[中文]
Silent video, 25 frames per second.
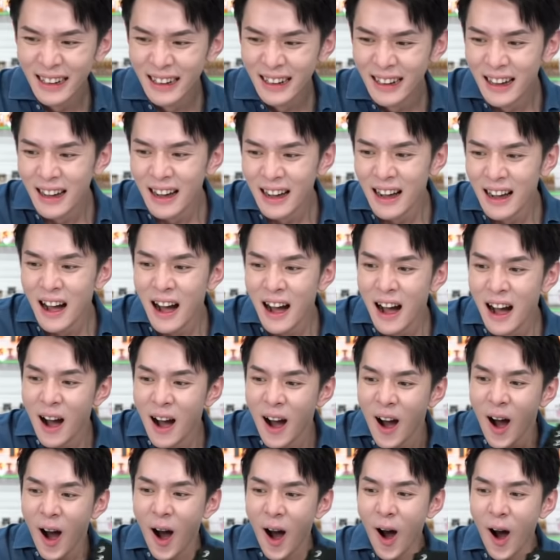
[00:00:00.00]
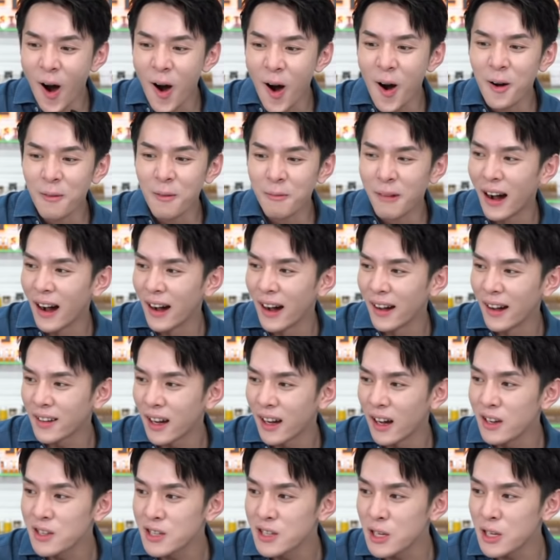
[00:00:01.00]
我来试穿一下。Oh my
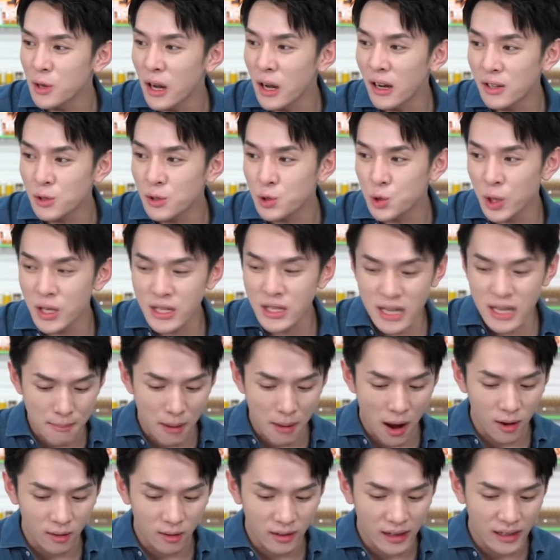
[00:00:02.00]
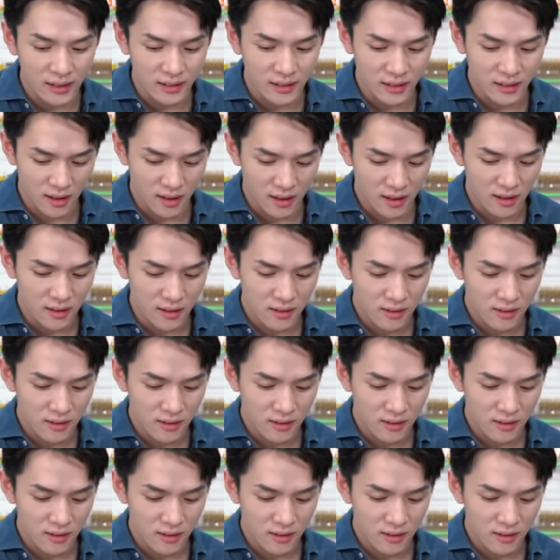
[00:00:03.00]
god！啊，这双靴子还蛮好看的。